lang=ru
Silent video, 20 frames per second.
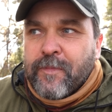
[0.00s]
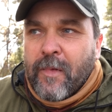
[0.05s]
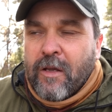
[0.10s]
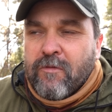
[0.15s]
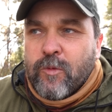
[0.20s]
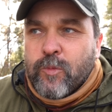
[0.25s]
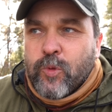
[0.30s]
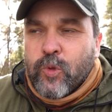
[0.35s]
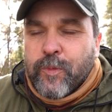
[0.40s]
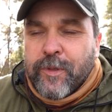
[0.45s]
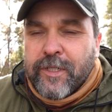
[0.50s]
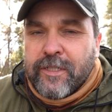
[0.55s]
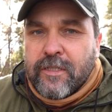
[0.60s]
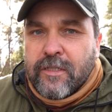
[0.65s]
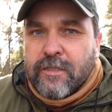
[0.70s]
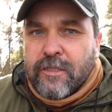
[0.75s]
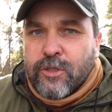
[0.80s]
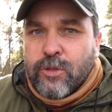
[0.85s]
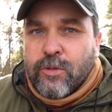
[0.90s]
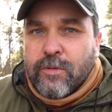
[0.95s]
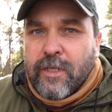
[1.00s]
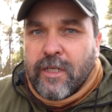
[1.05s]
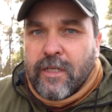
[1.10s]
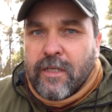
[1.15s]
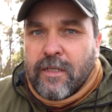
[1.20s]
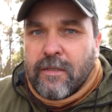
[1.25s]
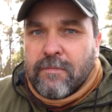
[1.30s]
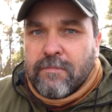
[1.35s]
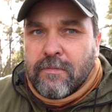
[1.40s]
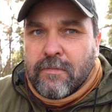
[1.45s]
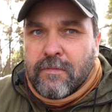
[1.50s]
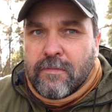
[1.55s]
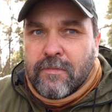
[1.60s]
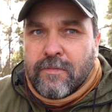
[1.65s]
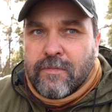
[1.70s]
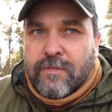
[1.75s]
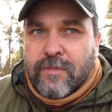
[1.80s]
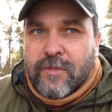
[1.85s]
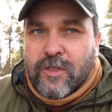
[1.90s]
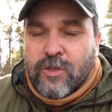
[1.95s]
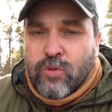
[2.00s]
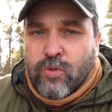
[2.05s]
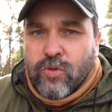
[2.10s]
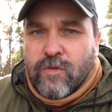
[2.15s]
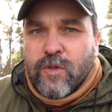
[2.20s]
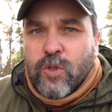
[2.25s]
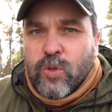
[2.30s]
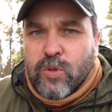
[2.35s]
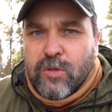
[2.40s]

вы покупаете одежду для суровых